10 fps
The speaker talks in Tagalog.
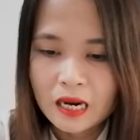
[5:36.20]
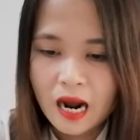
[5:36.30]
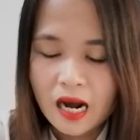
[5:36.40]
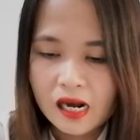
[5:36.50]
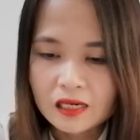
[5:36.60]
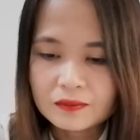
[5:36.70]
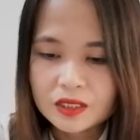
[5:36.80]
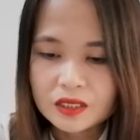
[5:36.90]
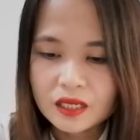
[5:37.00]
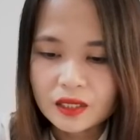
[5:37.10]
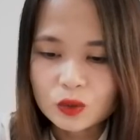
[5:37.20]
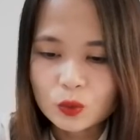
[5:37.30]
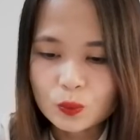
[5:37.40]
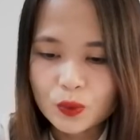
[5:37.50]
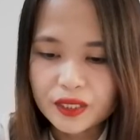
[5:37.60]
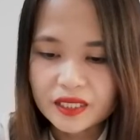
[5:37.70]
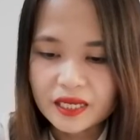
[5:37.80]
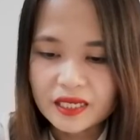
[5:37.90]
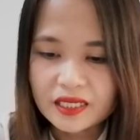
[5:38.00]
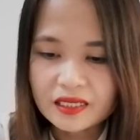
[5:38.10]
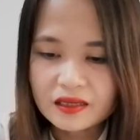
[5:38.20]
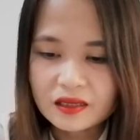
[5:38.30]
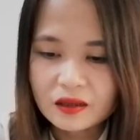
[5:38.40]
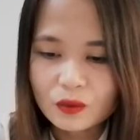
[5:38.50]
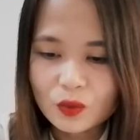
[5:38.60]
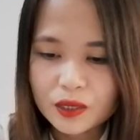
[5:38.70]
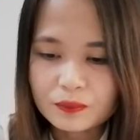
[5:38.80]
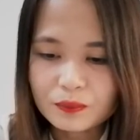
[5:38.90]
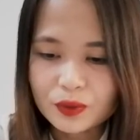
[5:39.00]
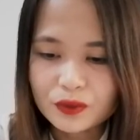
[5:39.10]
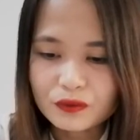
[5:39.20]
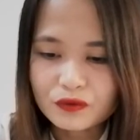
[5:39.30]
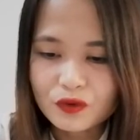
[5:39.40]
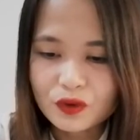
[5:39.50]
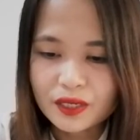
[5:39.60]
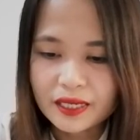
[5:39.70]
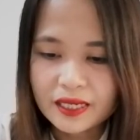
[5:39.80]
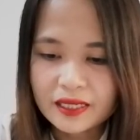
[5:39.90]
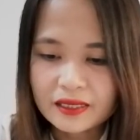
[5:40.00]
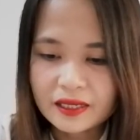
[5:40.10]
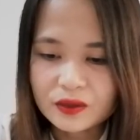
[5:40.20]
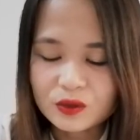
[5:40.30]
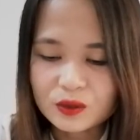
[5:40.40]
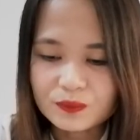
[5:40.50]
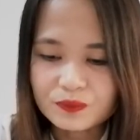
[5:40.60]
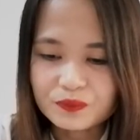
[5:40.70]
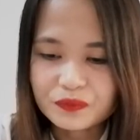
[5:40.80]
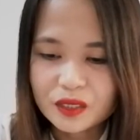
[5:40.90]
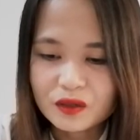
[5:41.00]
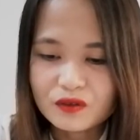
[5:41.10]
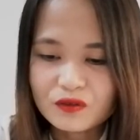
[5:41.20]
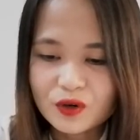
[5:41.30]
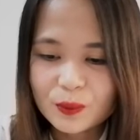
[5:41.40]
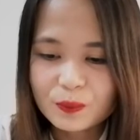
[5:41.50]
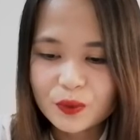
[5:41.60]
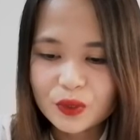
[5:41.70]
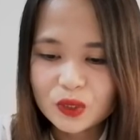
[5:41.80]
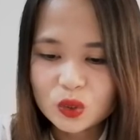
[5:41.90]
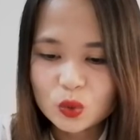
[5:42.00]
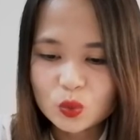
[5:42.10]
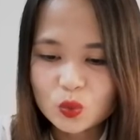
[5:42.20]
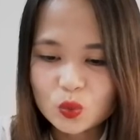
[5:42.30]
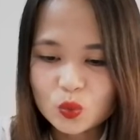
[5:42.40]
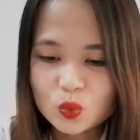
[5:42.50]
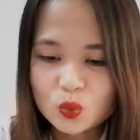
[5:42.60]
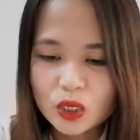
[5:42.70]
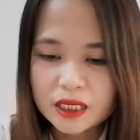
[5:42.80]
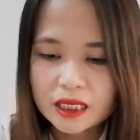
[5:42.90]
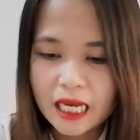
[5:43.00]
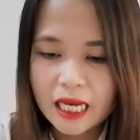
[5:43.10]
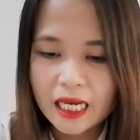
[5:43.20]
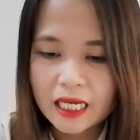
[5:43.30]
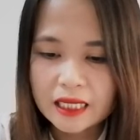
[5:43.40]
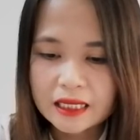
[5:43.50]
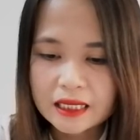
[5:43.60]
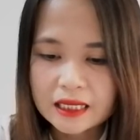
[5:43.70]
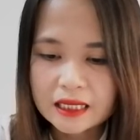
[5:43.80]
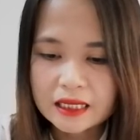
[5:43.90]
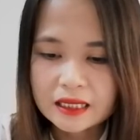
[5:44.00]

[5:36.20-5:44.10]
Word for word: ang carbs niya ay 2.8, 1.4. Ilan na yon 4.2. Ang taas.